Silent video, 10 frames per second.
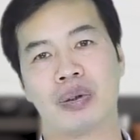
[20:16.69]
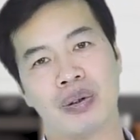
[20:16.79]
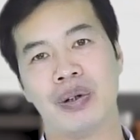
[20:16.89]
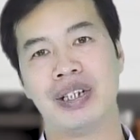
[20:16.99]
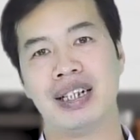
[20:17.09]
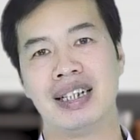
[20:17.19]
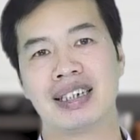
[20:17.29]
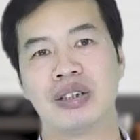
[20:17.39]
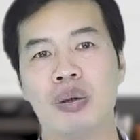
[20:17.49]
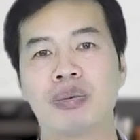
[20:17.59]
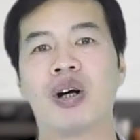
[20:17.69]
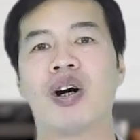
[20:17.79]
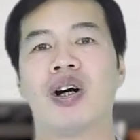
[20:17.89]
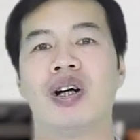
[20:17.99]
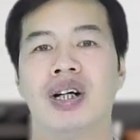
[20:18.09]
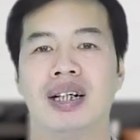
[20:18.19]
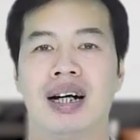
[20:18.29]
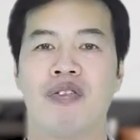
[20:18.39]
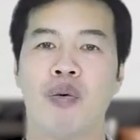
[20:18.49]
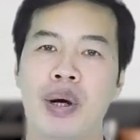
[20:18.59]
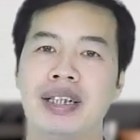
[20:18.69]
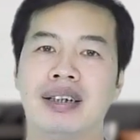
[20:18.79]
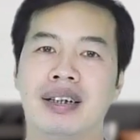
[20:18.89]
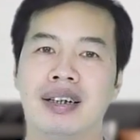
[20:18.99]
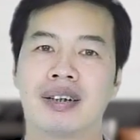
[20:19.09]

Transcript: của tôi sẽ giúp cho à, phụ huynh